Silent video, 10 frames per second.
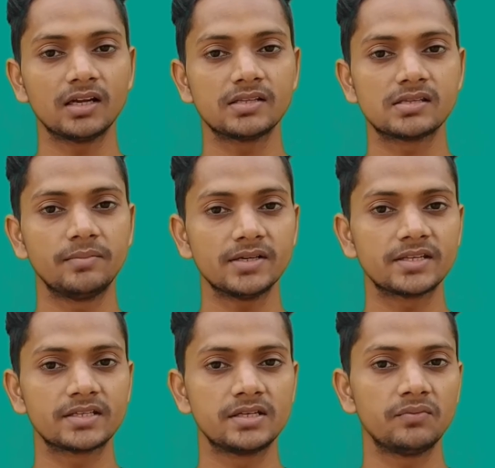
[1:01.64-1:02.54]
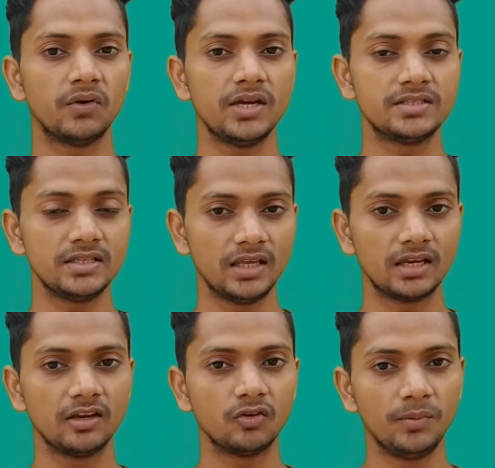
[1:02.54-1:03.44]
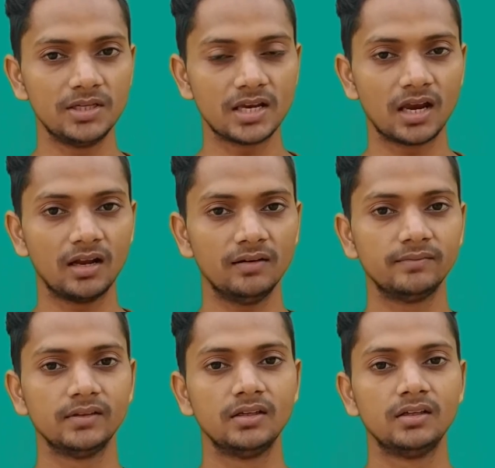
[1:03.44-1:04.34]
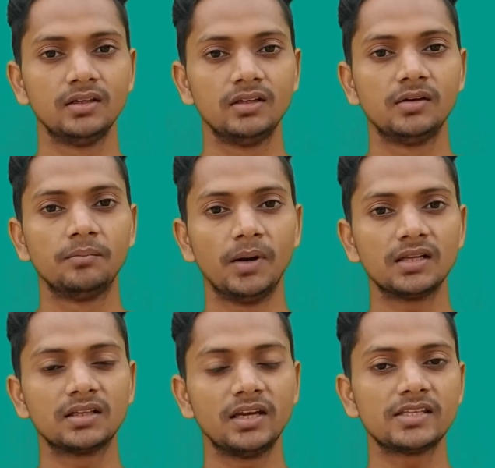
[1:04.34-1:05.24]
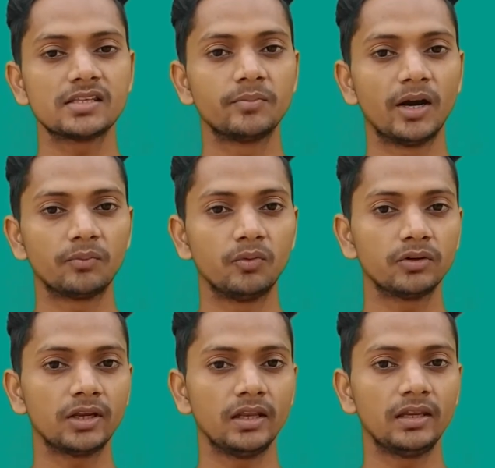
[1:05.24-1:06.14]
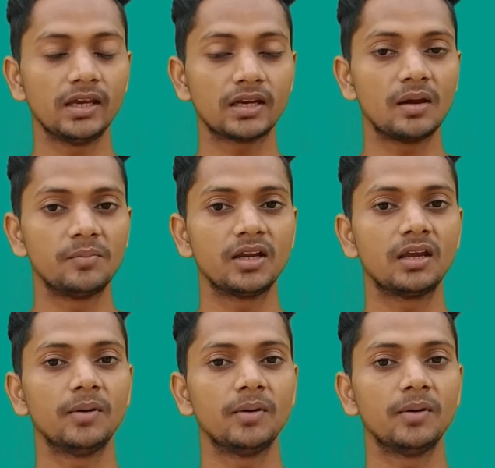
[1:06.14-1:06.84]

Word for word: का 765G देखने को मिल जाएगा बात करें इस स्मार्टफोन के रियर कैमरे के